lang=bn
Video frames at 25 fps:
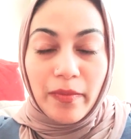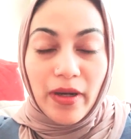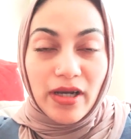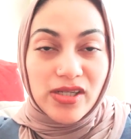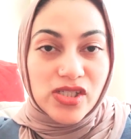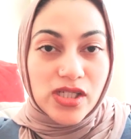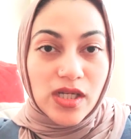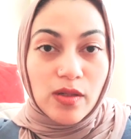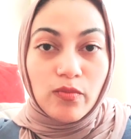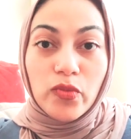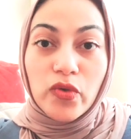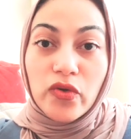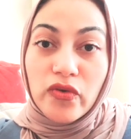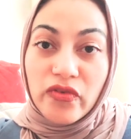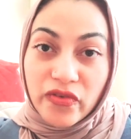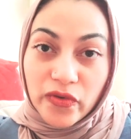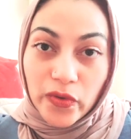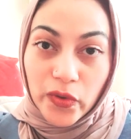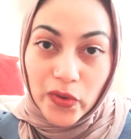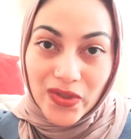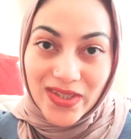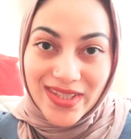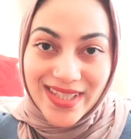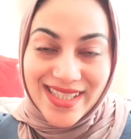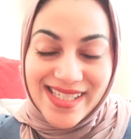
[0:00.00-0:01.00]
বাসা মুভ
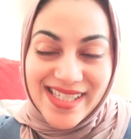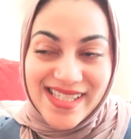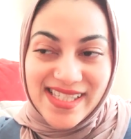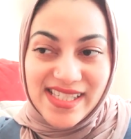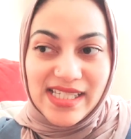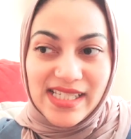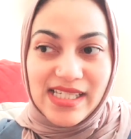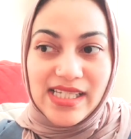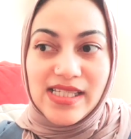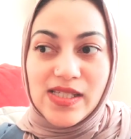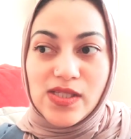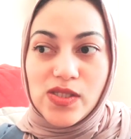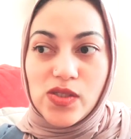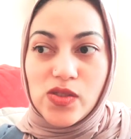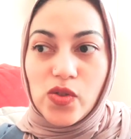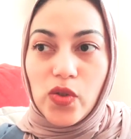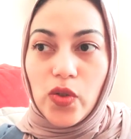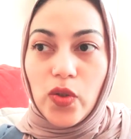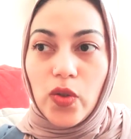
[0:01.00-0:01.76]
করতেছি সো